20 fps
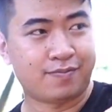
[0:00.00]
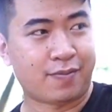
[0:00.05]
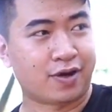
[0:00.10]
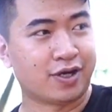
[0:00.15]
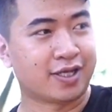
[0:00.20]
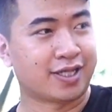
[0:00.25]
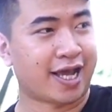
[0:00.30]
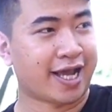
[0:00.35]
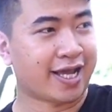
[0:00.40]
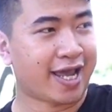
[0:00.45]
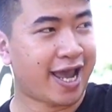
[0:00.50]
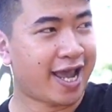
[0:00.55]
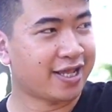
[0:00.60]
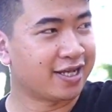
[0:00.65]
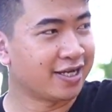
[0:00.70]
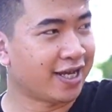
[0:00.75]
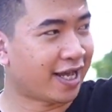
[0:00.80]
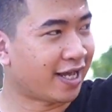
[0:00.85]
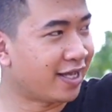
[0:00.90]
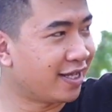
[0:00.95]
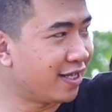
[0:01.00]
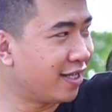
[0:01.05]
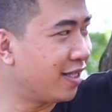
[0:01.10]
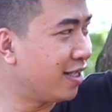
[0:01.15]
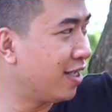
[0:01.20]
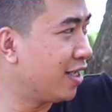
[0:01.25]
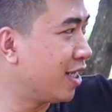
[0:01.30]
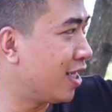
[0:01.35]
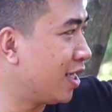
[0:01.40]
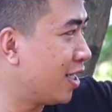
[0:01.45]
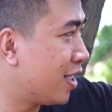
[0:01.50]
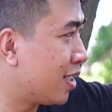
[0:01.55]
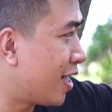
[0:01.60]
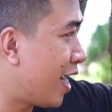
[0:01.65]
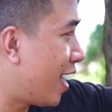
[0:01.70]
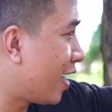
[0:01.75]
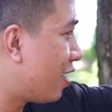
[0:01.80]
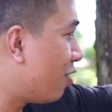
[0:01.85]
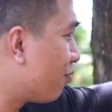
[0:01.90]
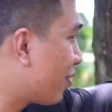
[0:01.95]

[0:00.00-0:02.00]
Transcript: mọi người thấy nghe thử nè đây là